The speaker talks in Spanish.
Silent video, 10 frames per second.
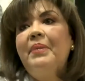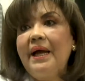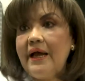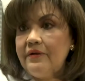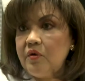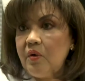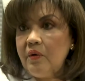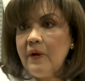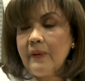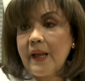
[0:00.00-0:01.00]
pagando
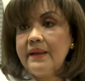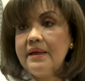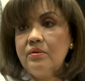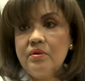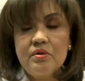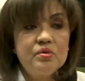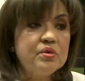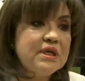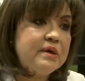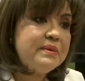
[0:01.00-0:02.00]
cada uno su
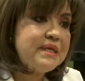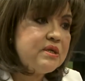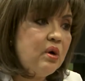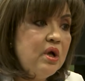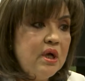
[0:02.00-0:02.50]
servicio.